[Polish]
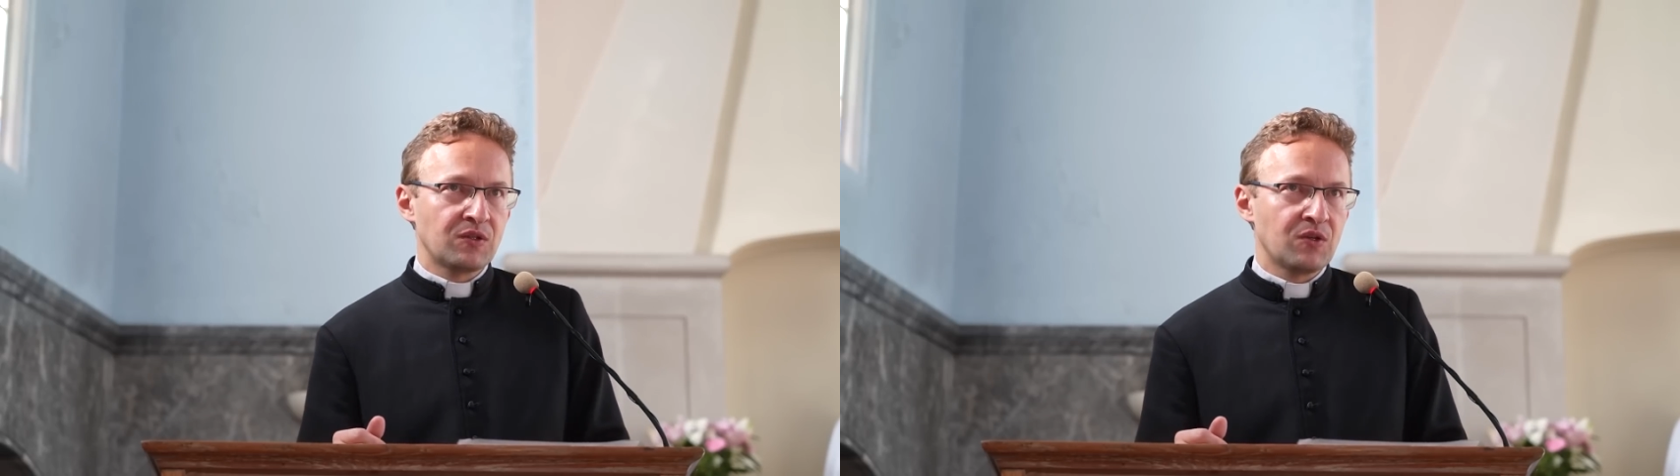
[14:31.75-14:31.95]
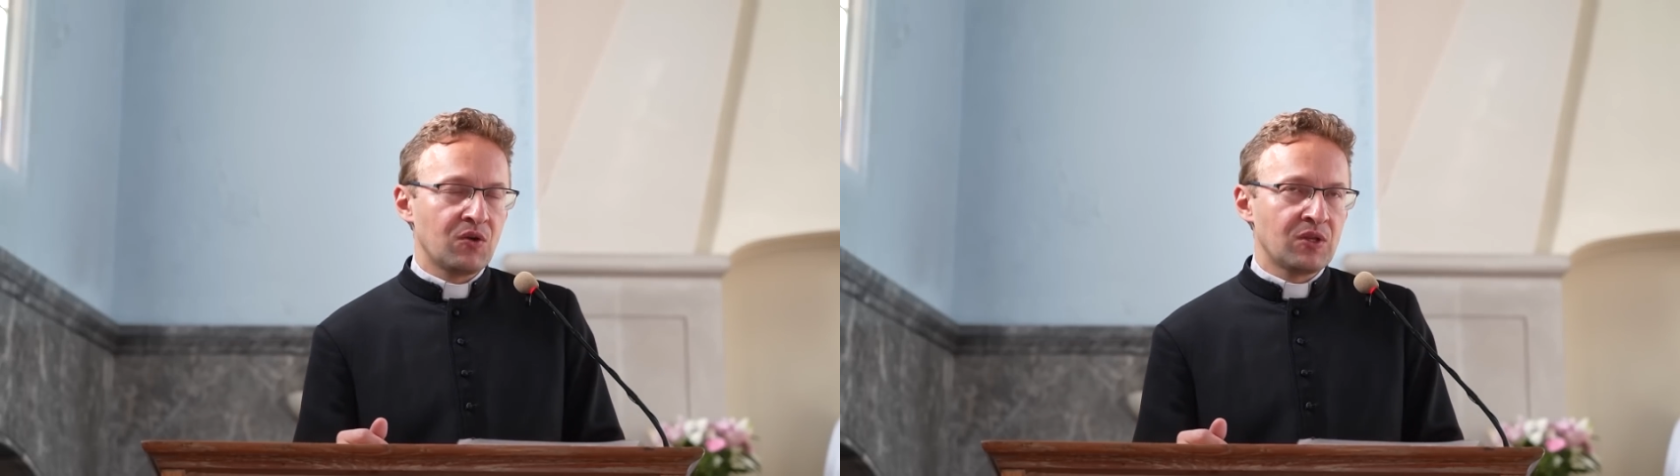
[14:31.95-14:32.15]

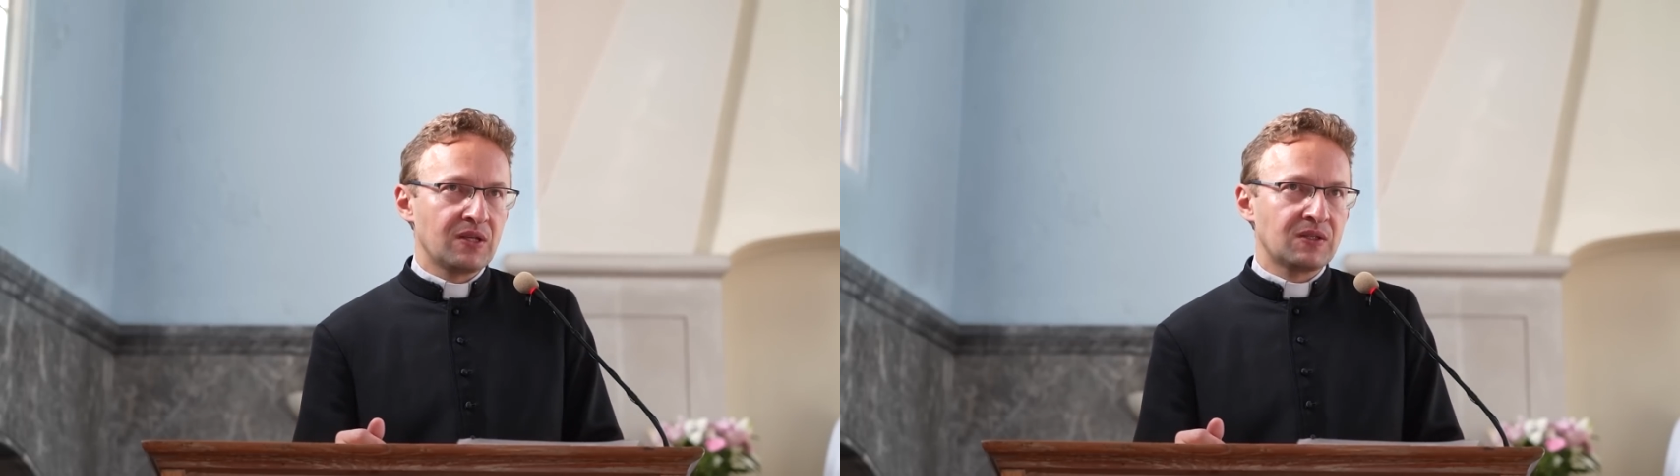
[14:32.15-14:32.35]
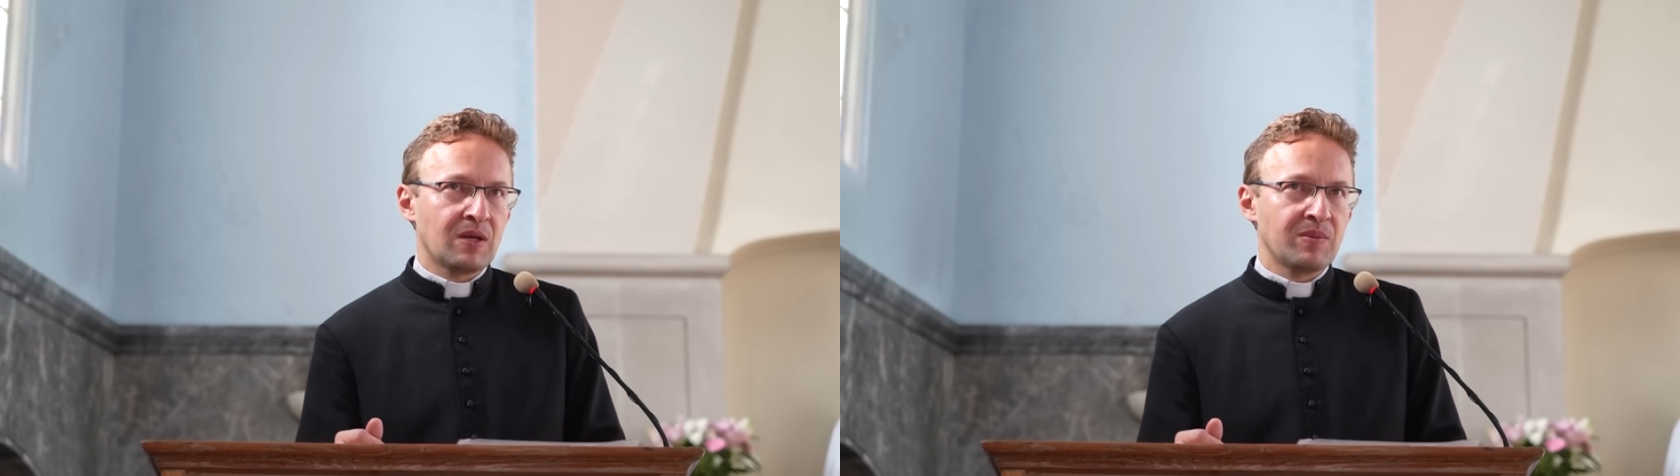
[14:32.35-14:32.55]
co
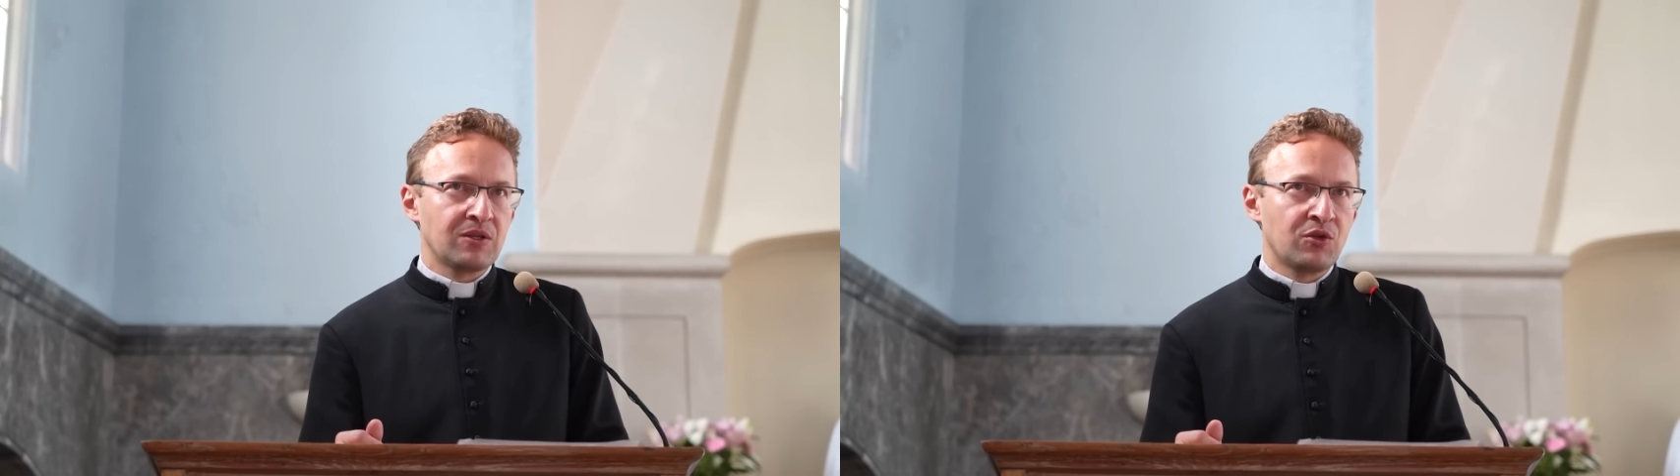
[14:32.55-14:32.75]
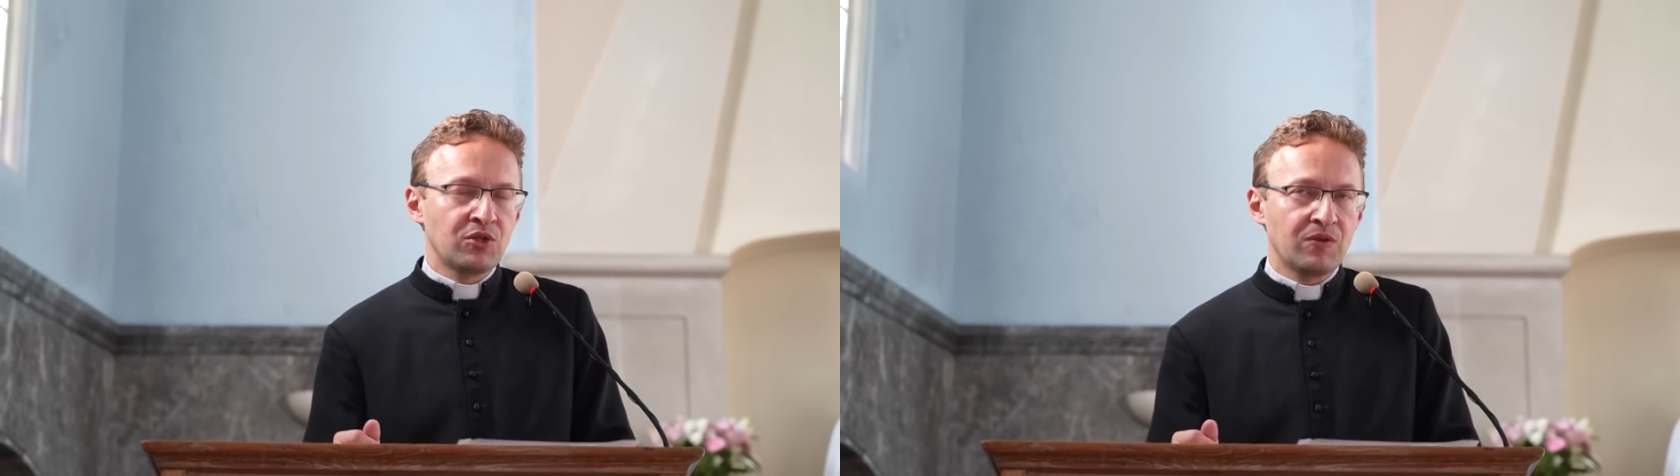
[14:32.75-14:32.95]
ona sama
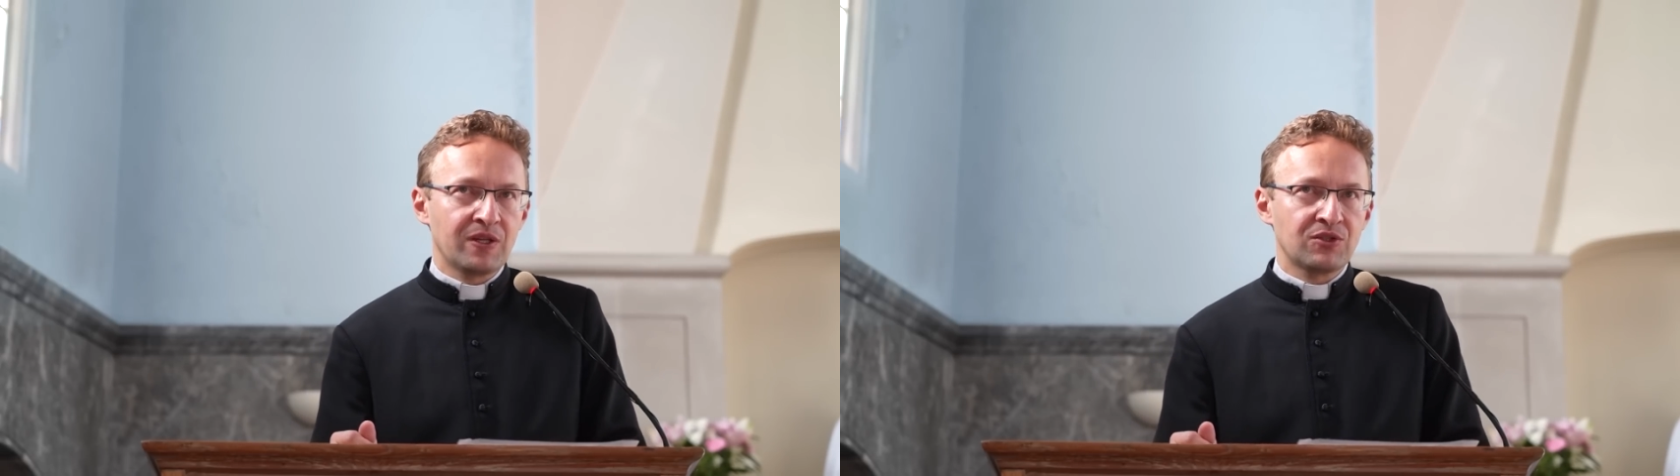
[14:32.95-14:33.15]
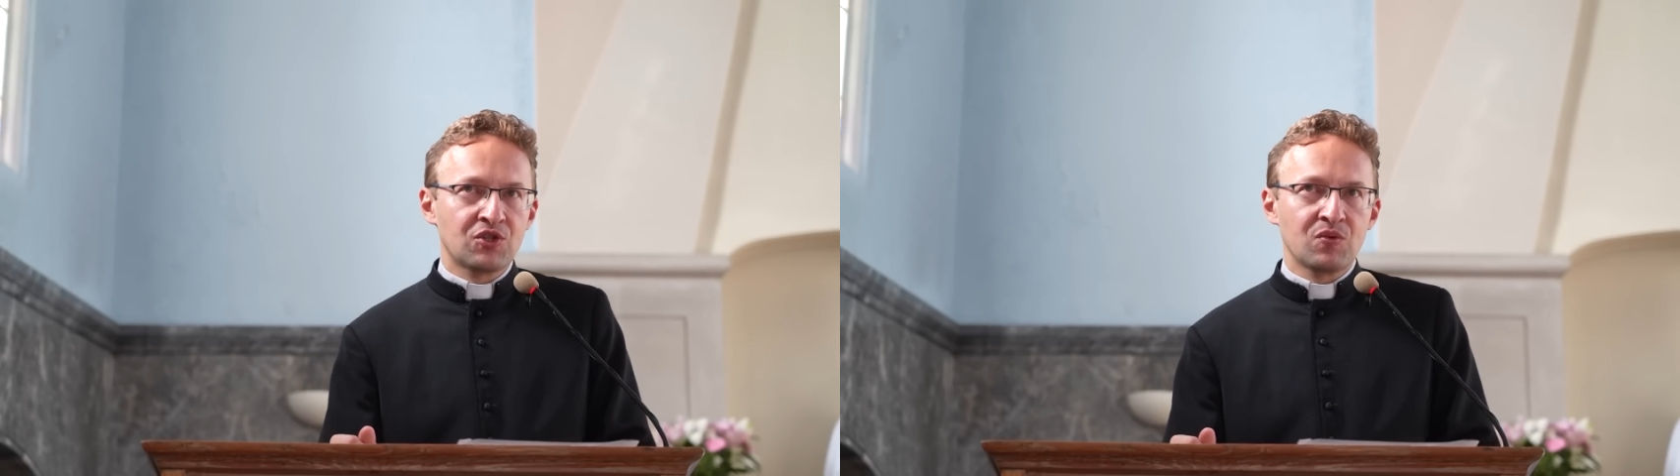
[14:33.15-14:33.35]

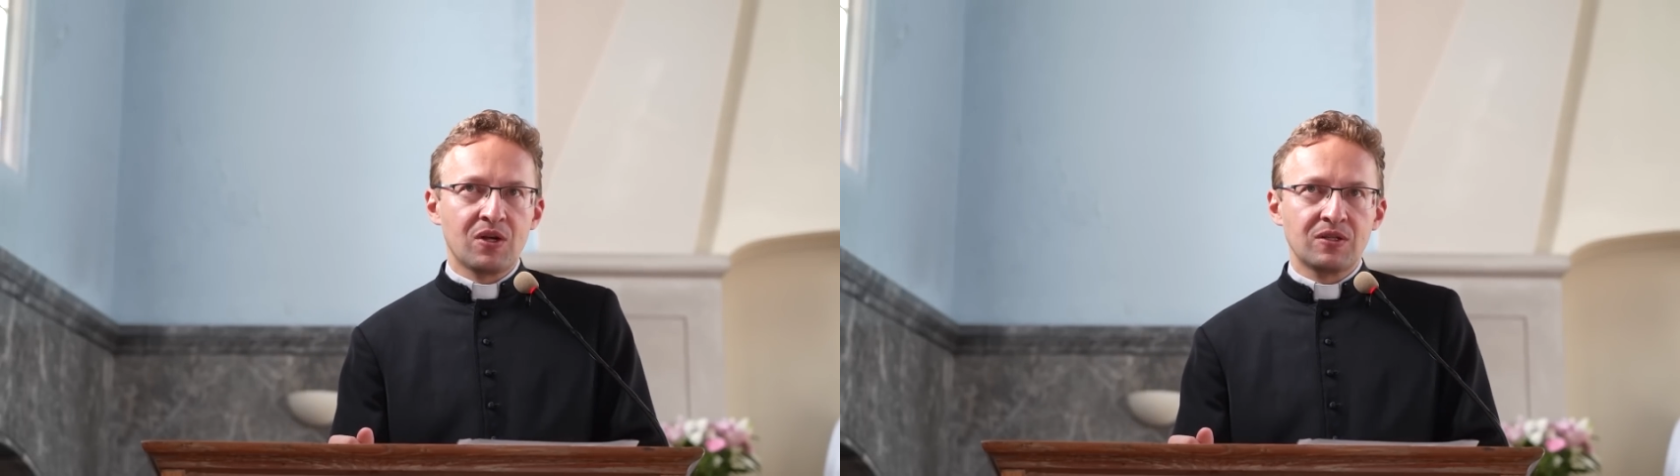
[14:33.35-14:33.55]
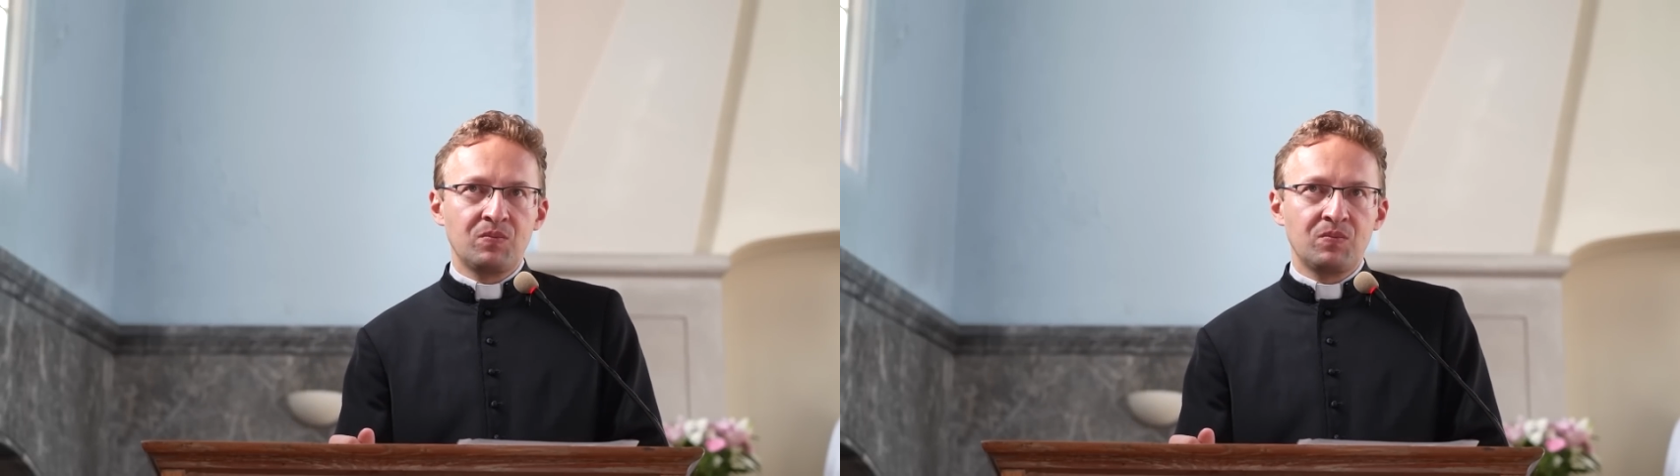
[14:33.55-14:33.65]
doświadczyła,